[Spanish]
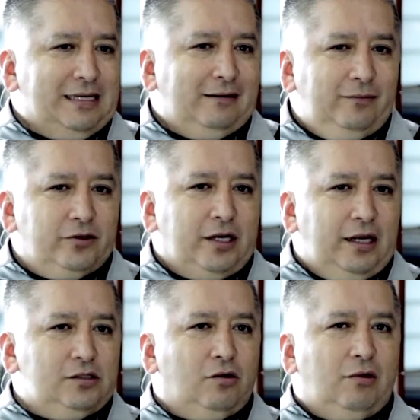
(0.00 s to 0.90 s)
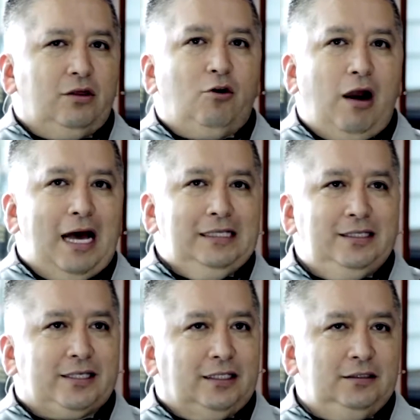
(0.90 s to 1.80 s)
y estábamos en eso cuando
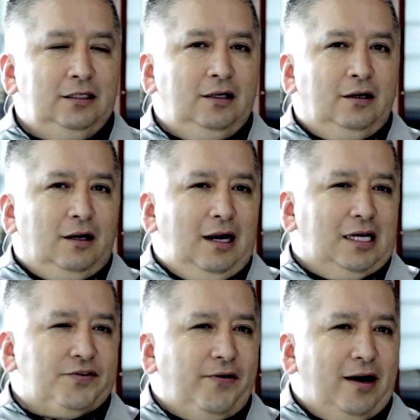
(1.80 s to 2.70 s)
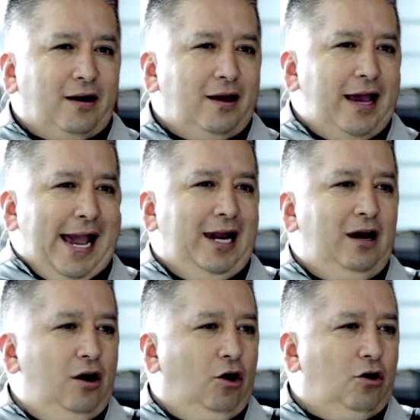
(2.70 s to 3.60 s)
lanzan las FARC
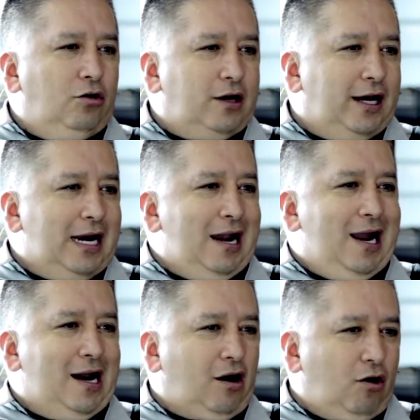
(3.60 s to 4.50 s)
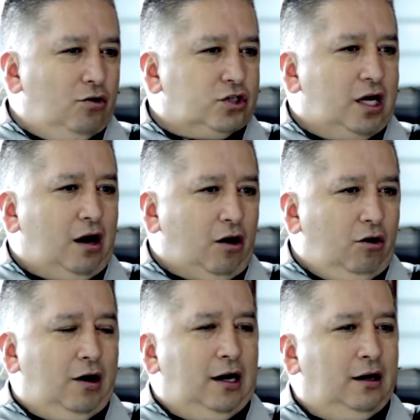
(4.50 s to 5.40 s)
el logo que era la
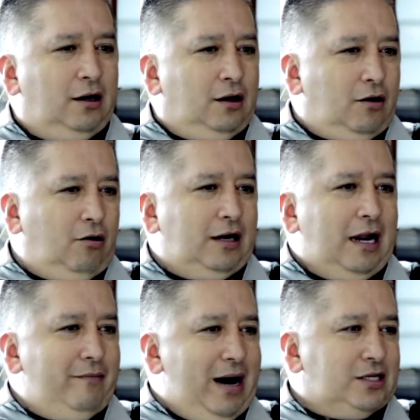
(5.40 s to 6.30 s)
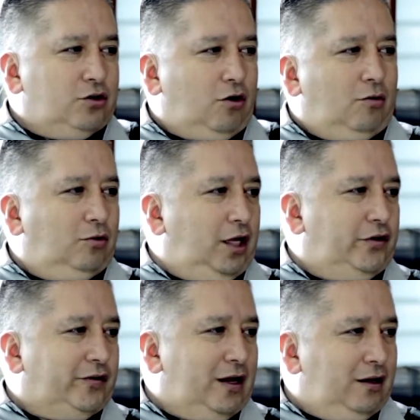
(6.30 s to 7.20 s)
rosa roja con el mazo
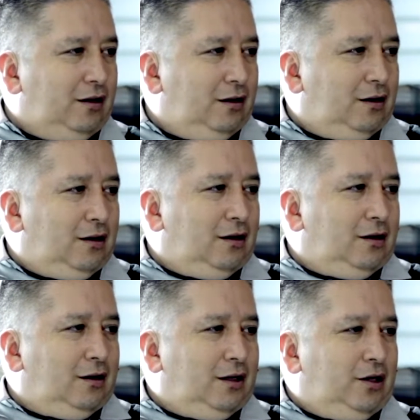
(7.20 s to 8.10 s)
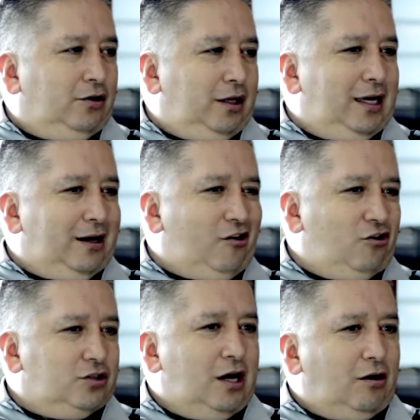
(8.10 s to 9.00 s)
comunista allí. Y yo
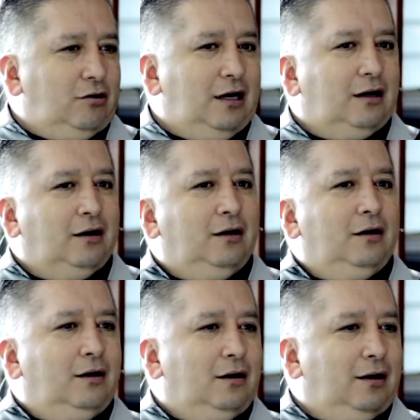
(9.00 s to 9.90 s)
dije, rosa roja,